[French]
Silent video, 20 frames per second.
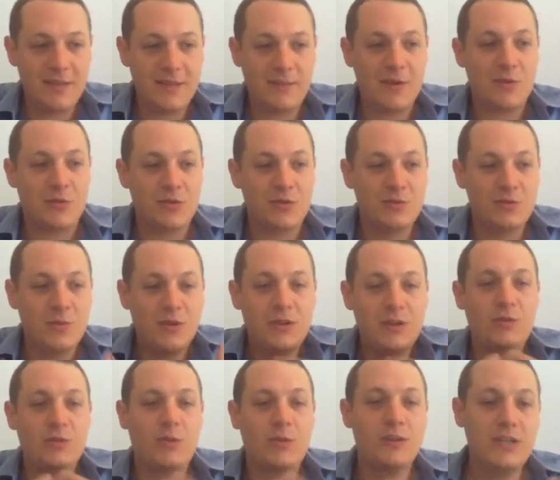et malheureusement
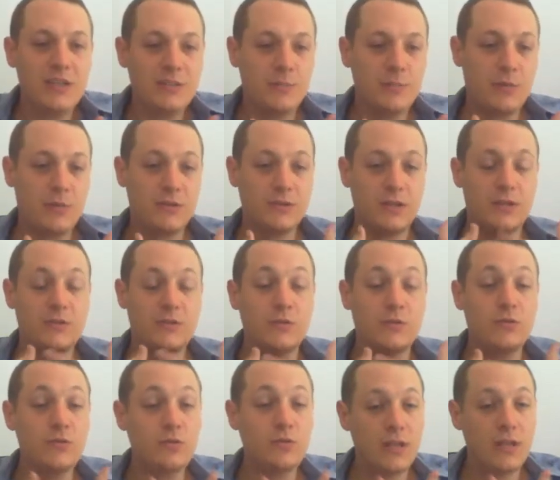les trois déesses pensent qu'elles sont
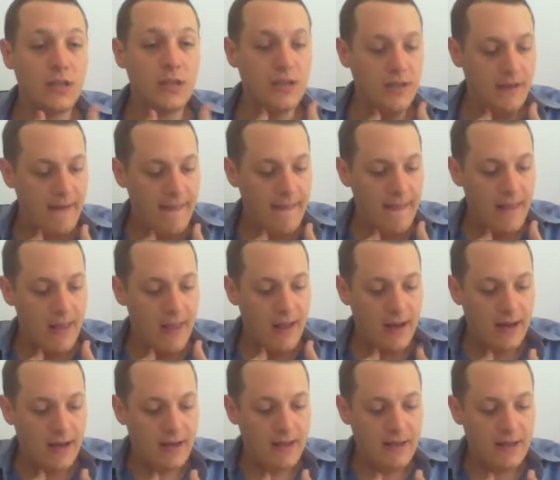toutes les,
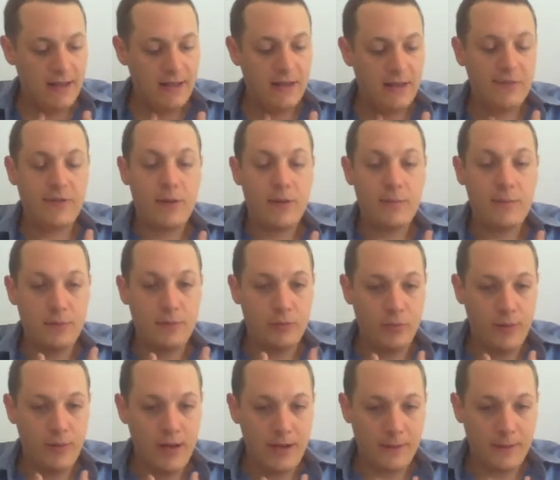les, femmes les
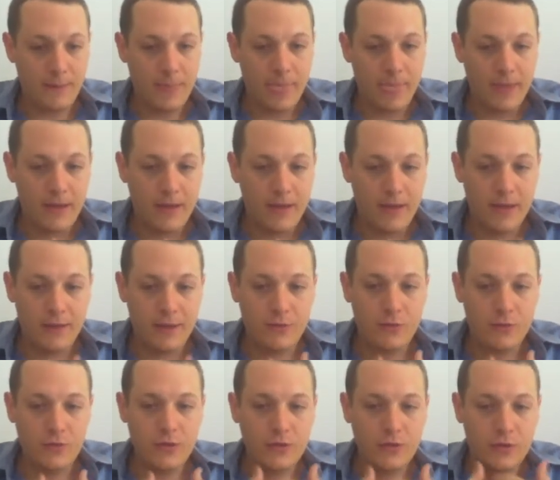plus belles. Et
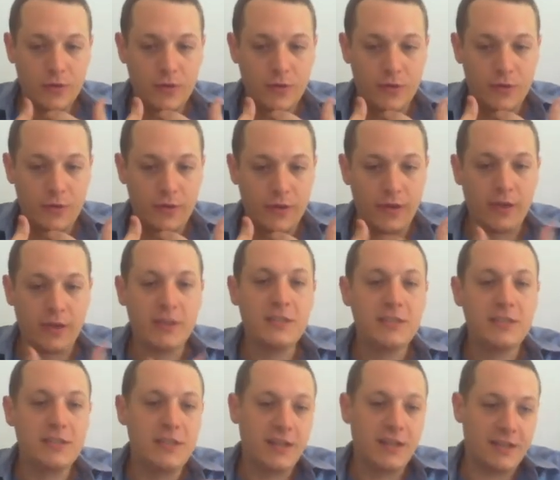donc euh,
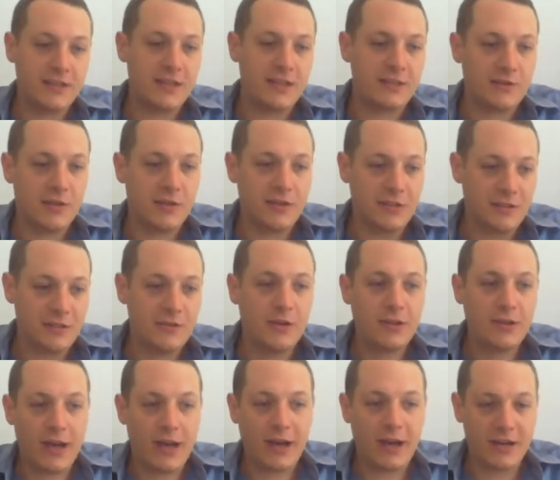Eris, qui est la déesse de la discorde, a